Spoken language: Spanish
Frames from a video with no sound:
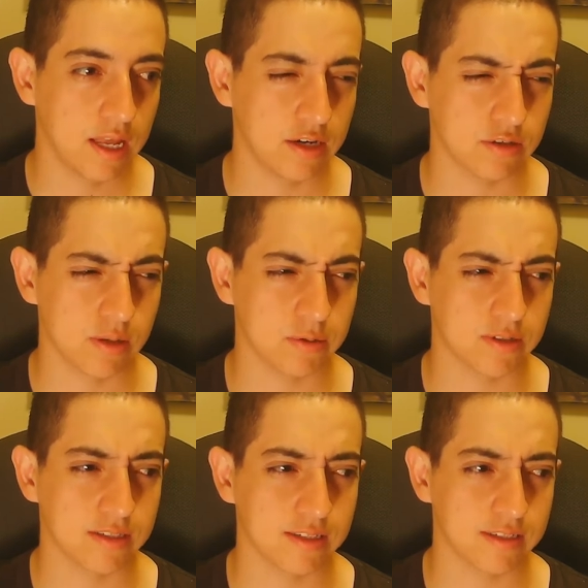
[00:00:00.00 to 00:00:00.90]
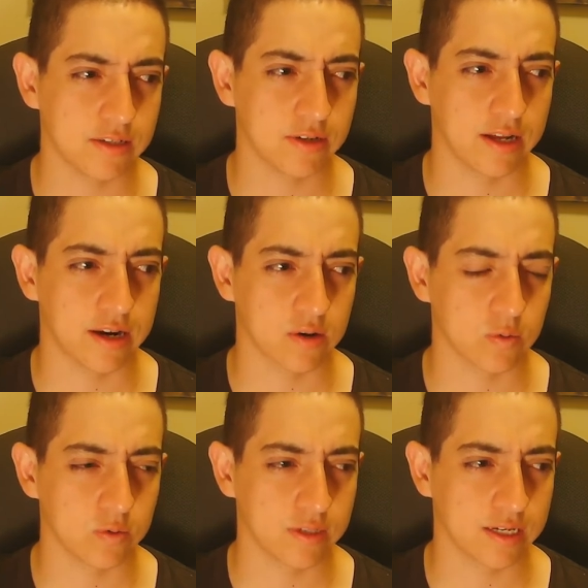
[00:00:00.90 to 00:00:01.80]
los libros de esta señora
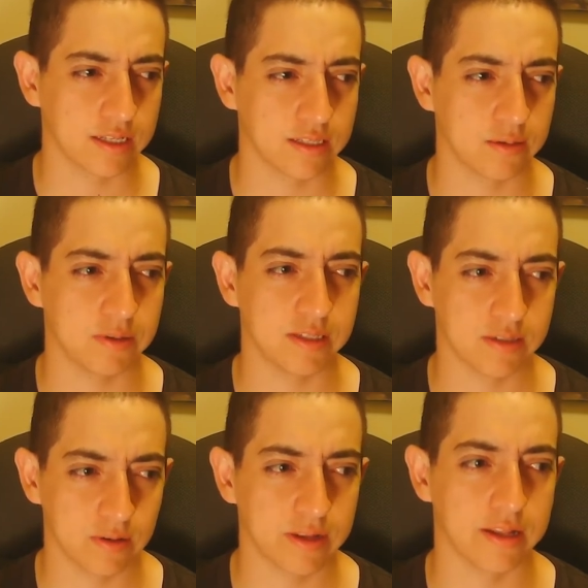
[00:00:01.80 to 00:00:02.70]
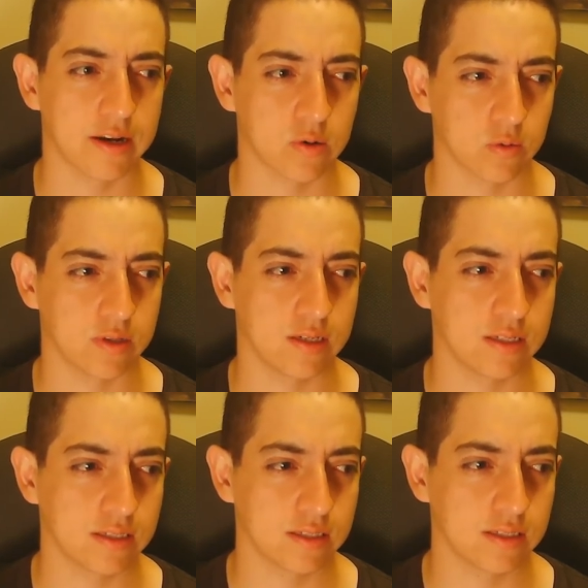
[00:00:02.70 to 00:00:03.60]
rusa que entrevista a soldadas
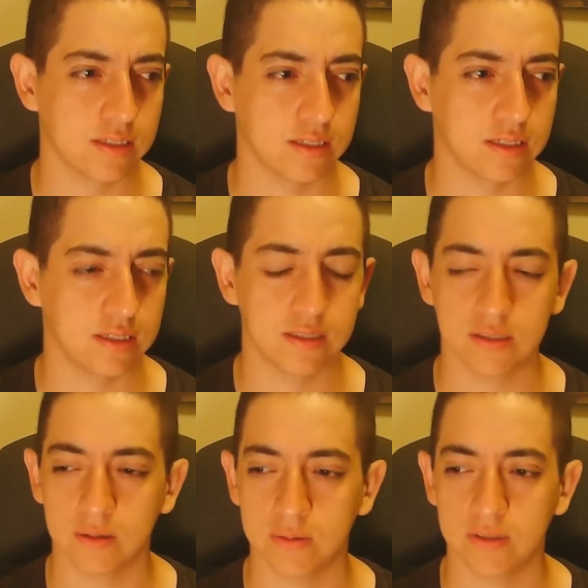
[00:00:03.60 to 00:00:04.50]
rusas, eh, ¿cómo se